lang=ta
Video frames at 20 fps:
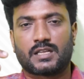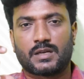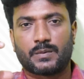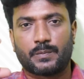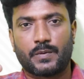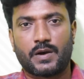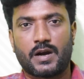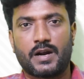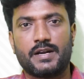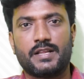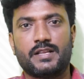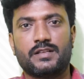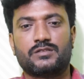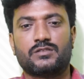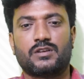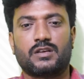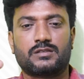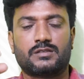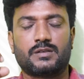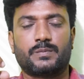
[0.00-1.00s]
தரப்பு
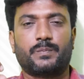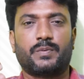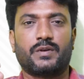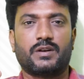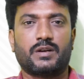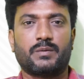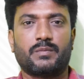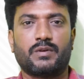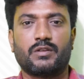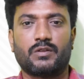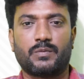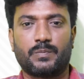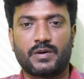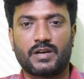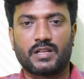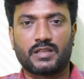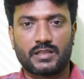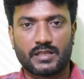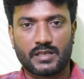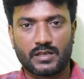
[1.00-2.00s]
ஆடியன்ஸும் அக்செப்ட் பண்ணுற மாதிரி ஒரு
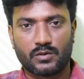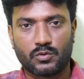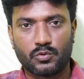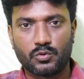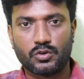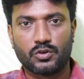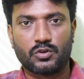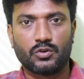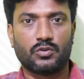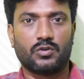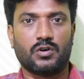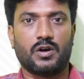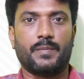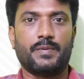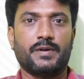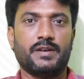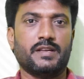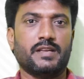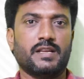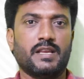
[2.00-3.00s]
படத்தை கொடுக்கணும்
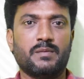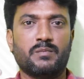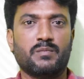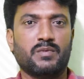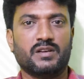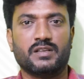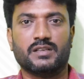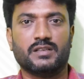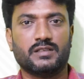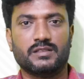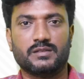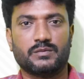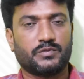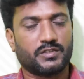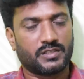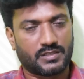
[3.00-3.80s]
அப்படின்னு எய்ம் பண்ணுங்க